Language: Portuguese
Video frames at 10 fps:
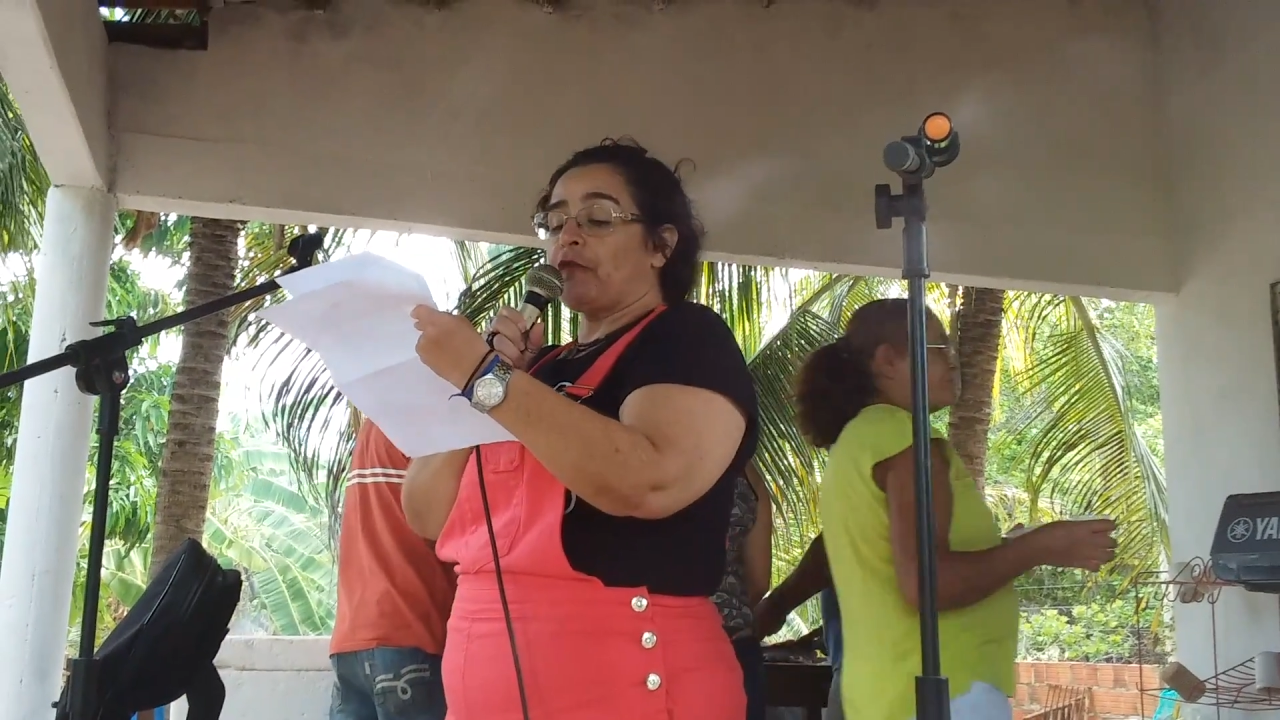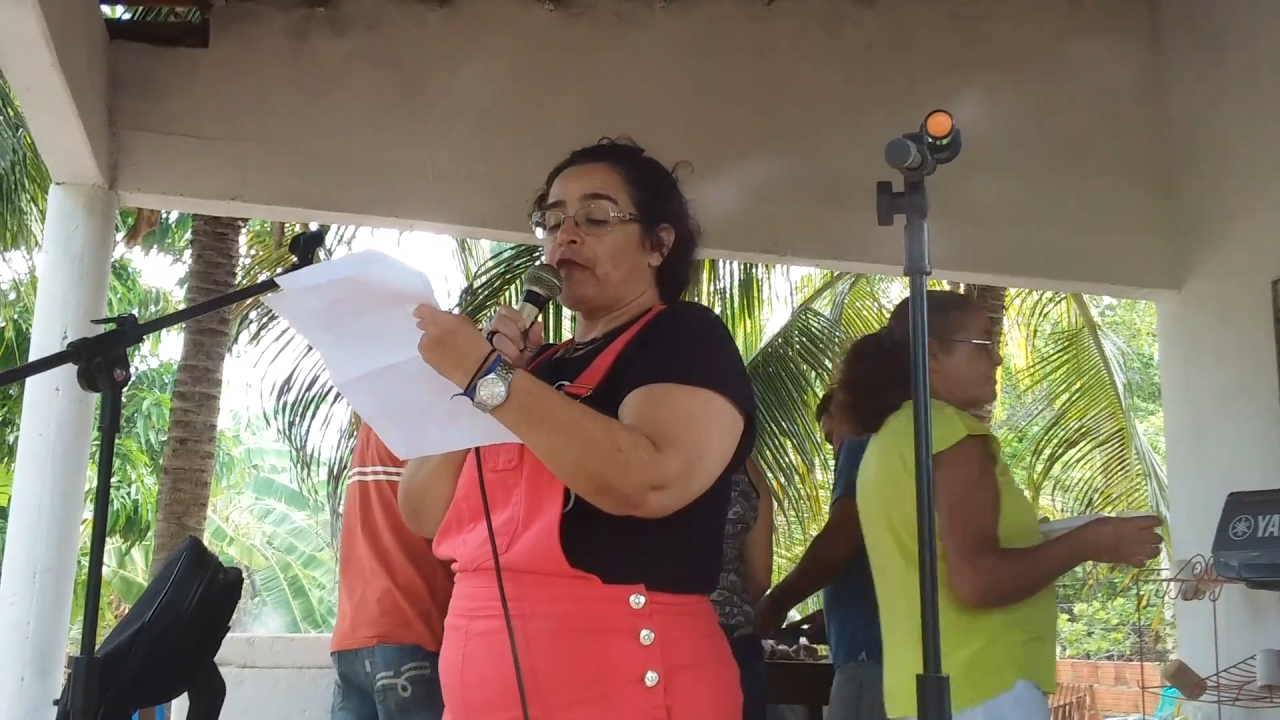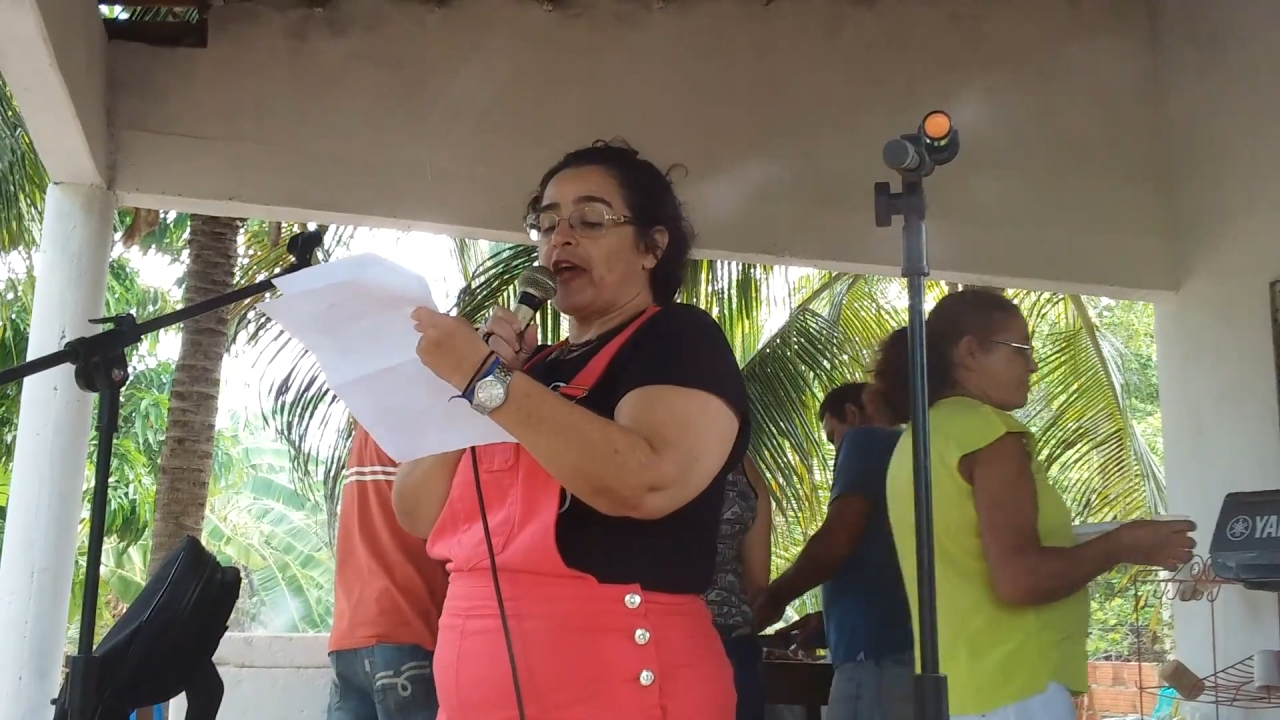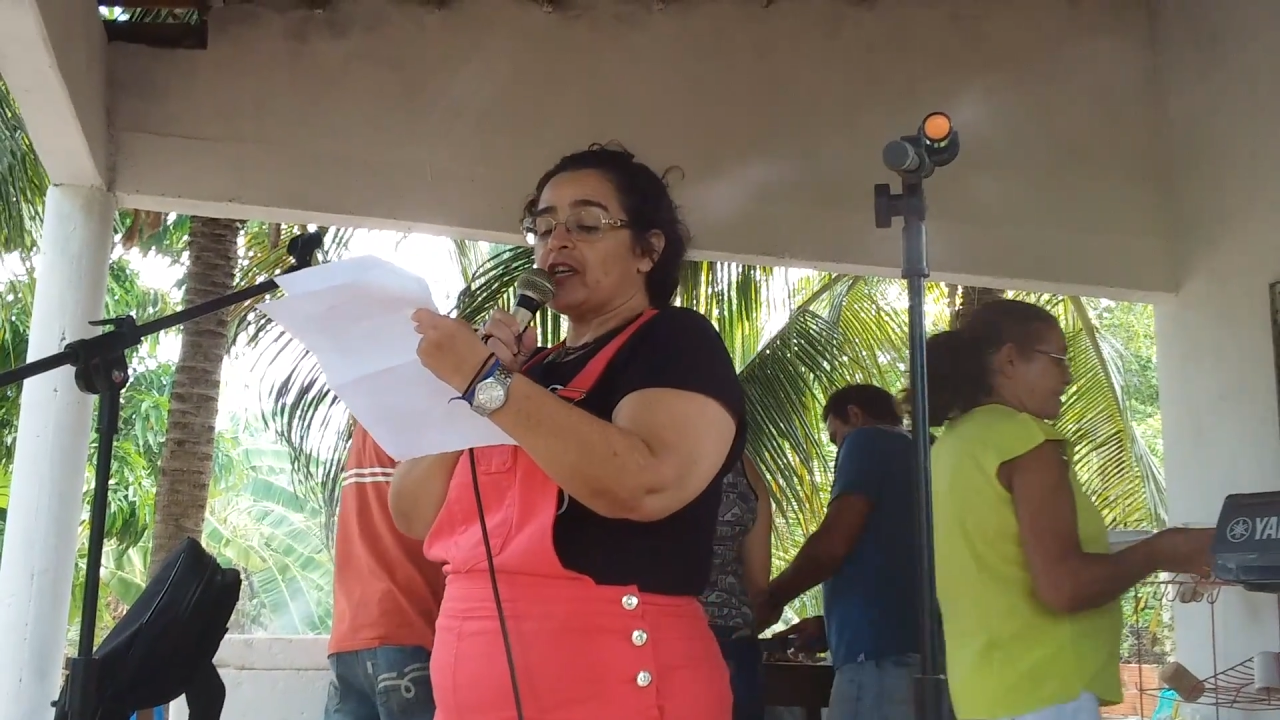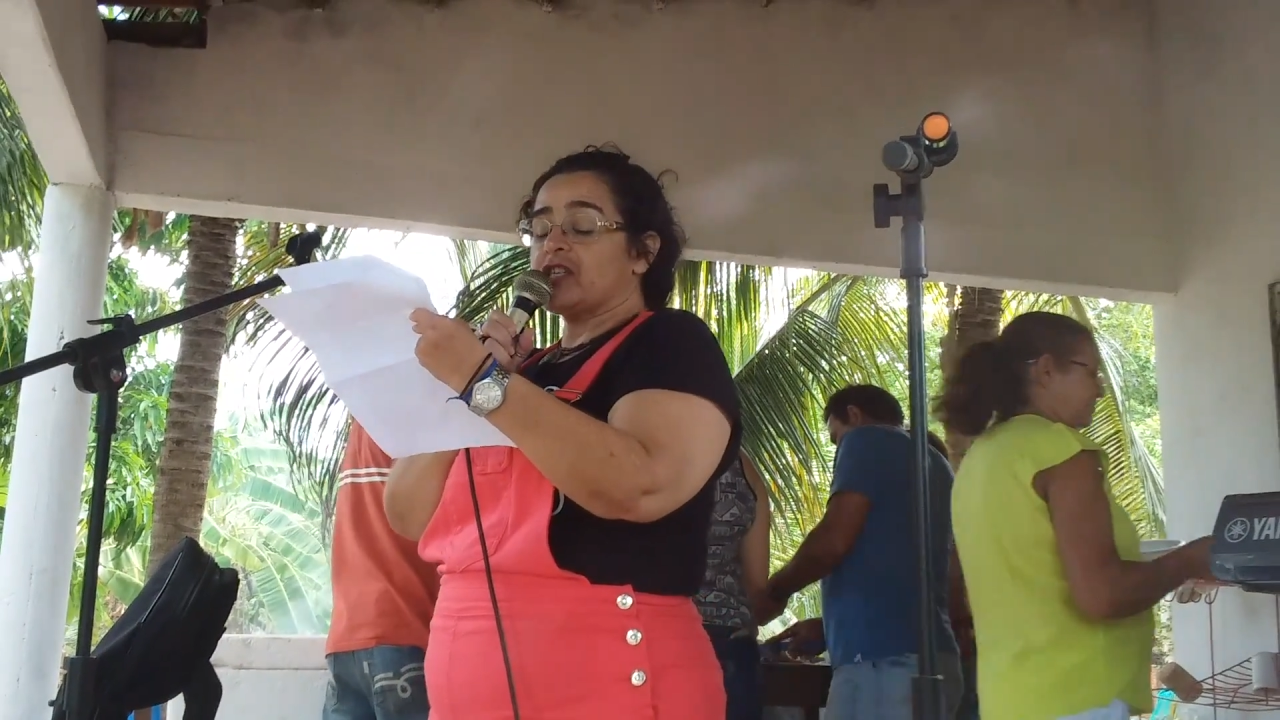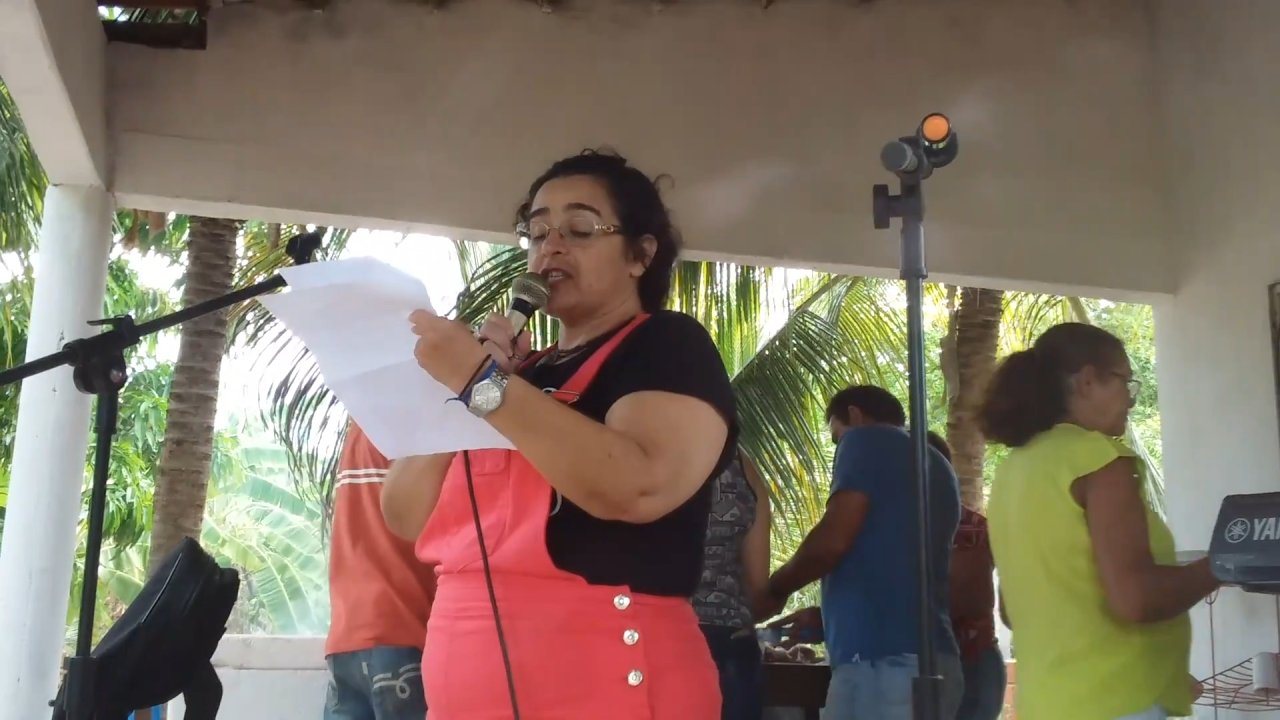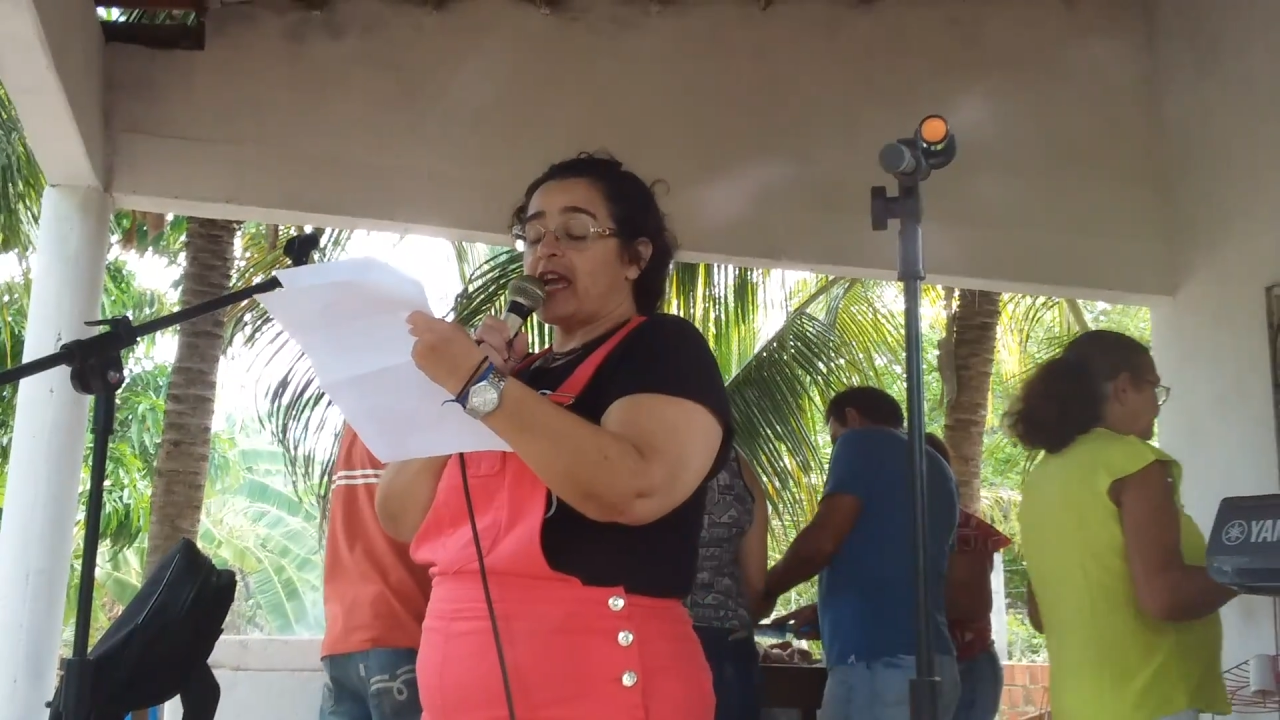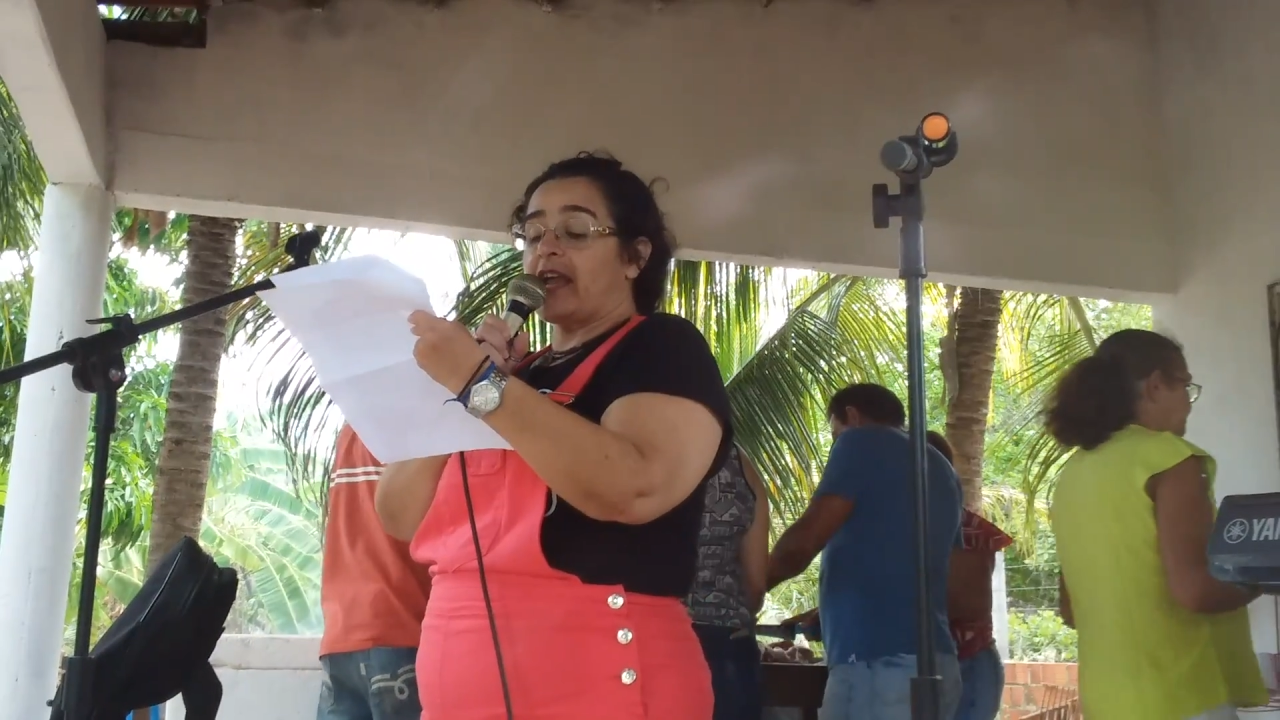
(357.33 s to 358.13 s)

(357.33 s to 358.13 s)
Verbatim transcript: festa e de